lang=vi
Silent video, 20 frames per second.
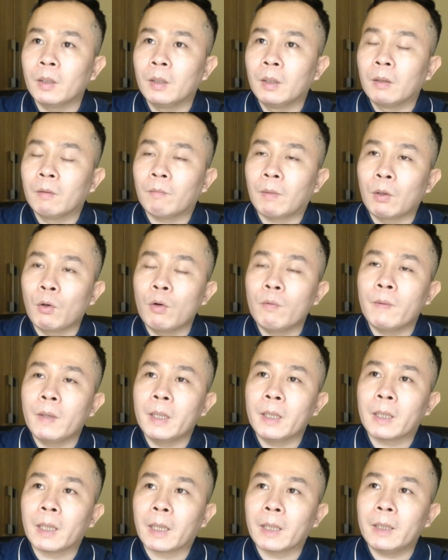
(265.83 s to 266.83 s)
Và đối
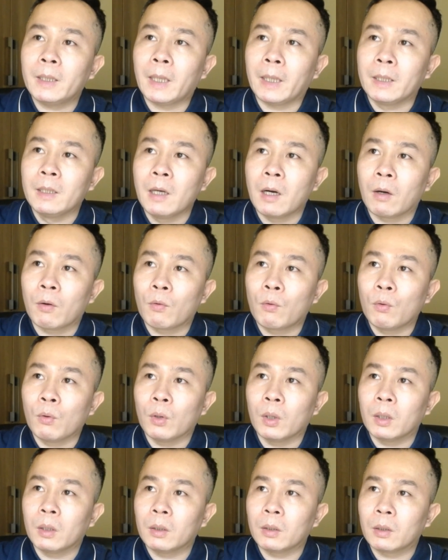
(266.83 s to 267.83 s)
với các cái ảnh hưởng
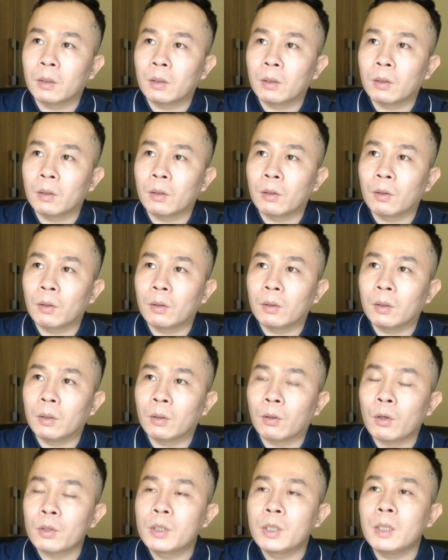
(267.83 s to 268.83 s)
của
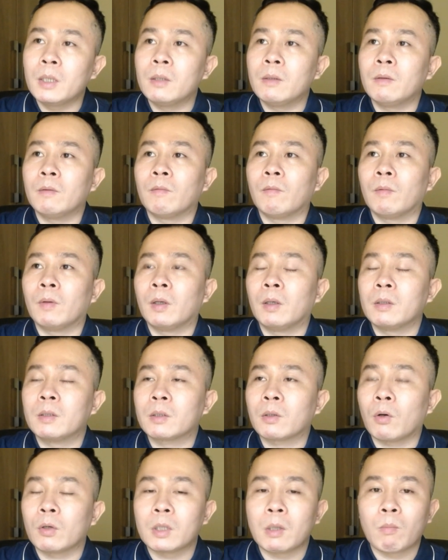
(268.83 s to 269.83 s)
goitrin
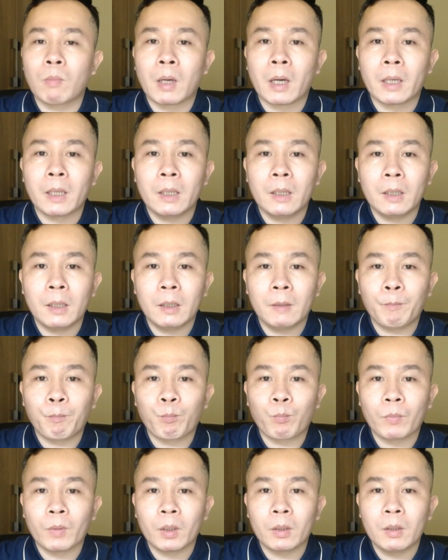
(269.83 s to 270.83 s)
có trong các cái
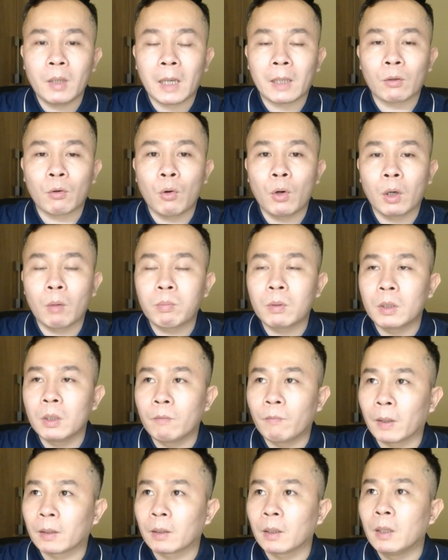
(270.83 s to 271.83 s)
thức ăn có nguồn gốc từ
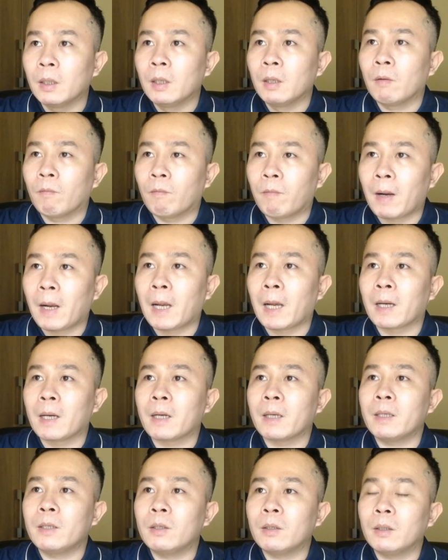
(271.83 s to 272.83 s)
thực vật và
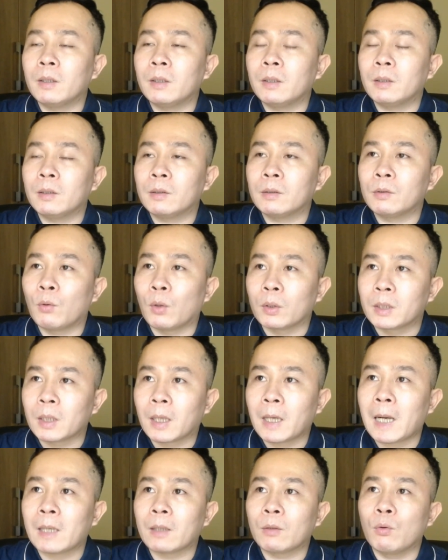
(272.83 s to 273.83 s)
các cái hoạt chất
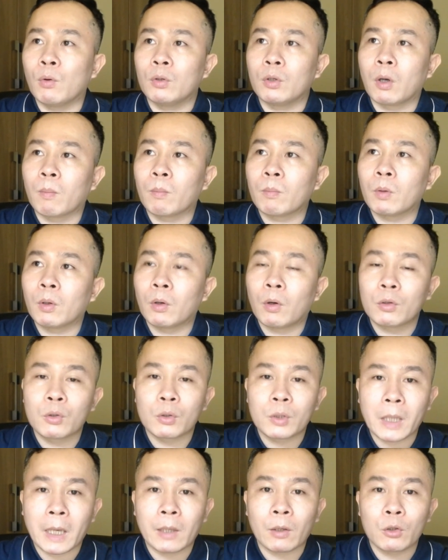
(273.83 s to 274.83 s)
khác của nhóm
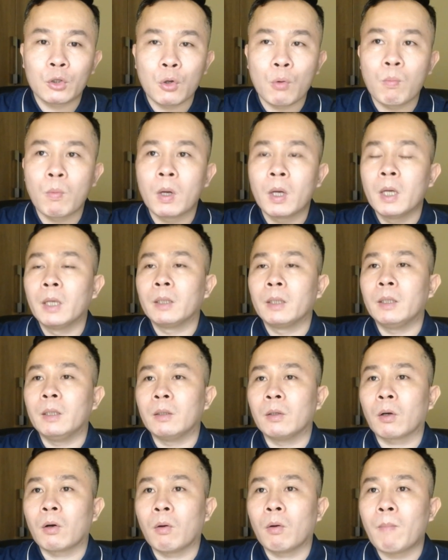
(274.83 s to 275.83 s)
goitrogen nói chung
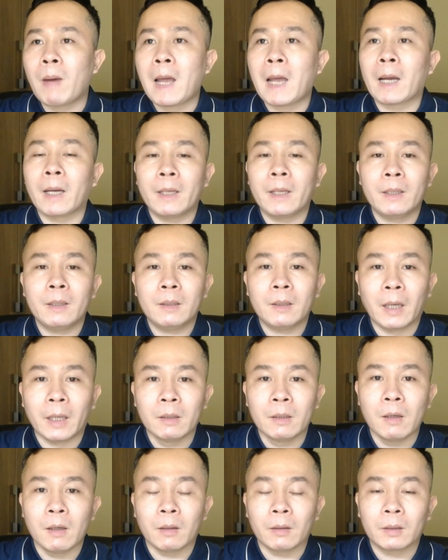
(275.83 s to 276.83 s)
thì nó có ba cái
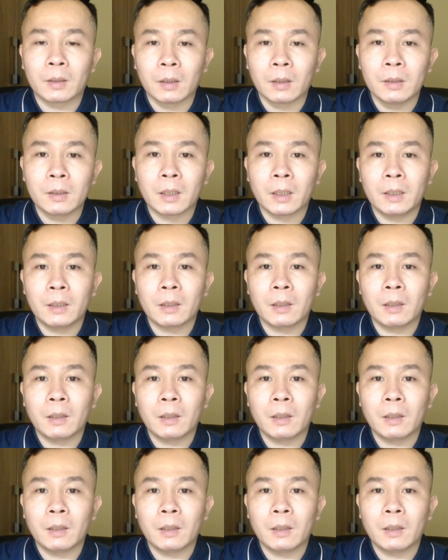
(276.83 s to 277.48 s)
ảnh hưởng tới cái